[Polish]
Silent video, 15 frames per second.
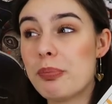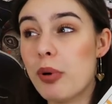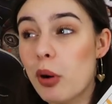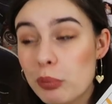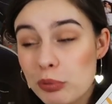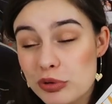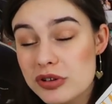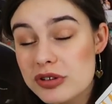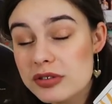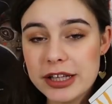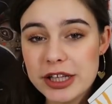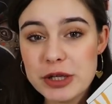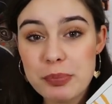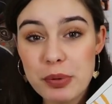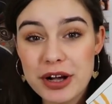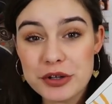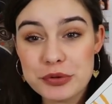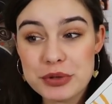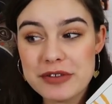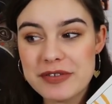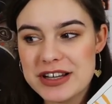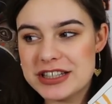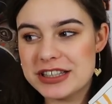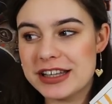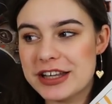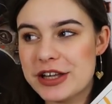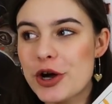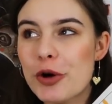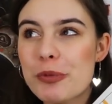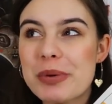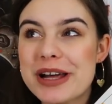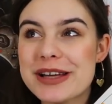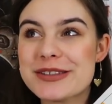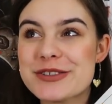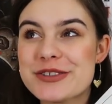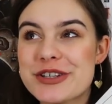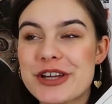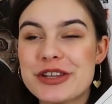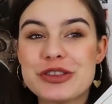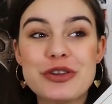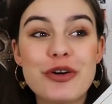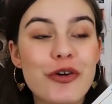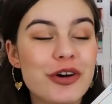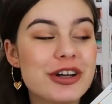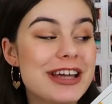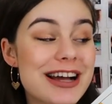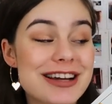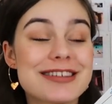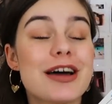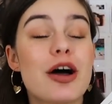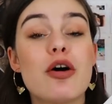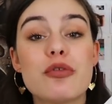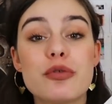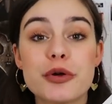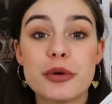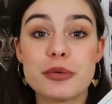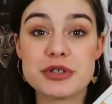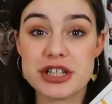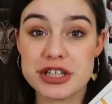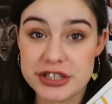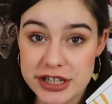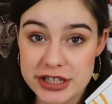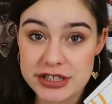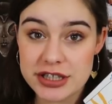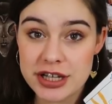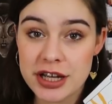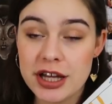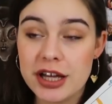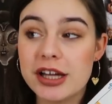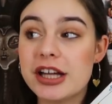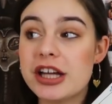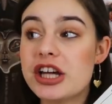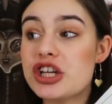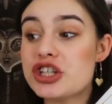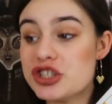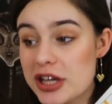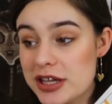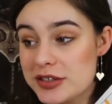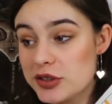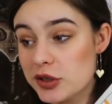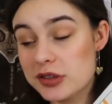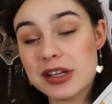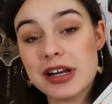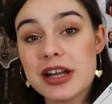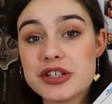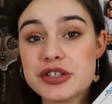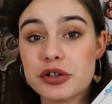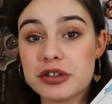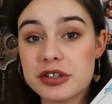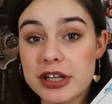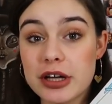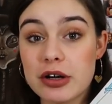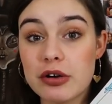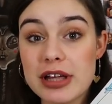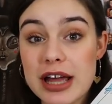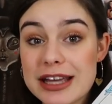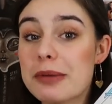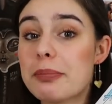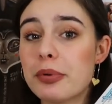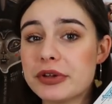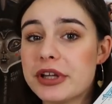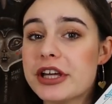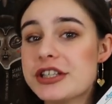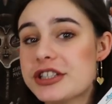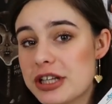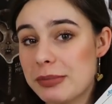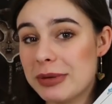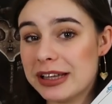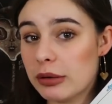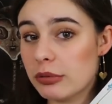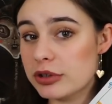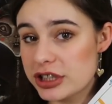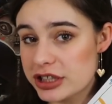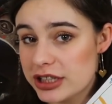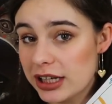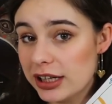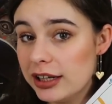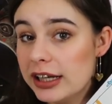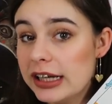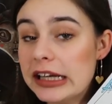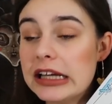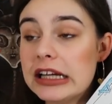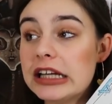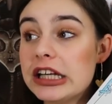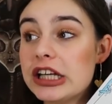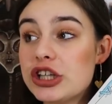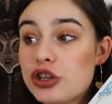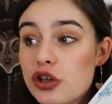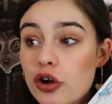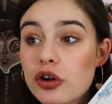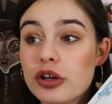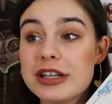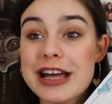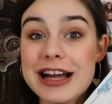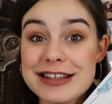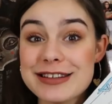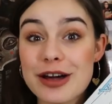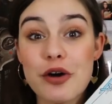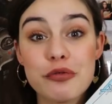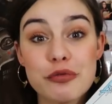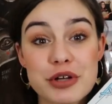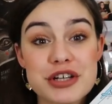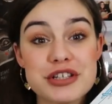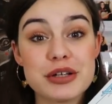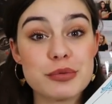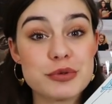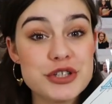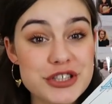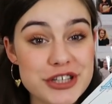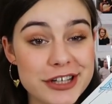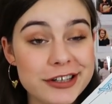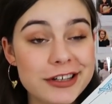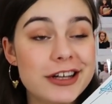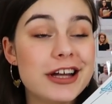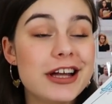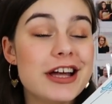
pomóc i pokazuje właśnie taki obraz, że to jak zachowują się dzieci często zależy od tego, jakie podejście ma nauczyciel i to jak zachowuje się nauczyciel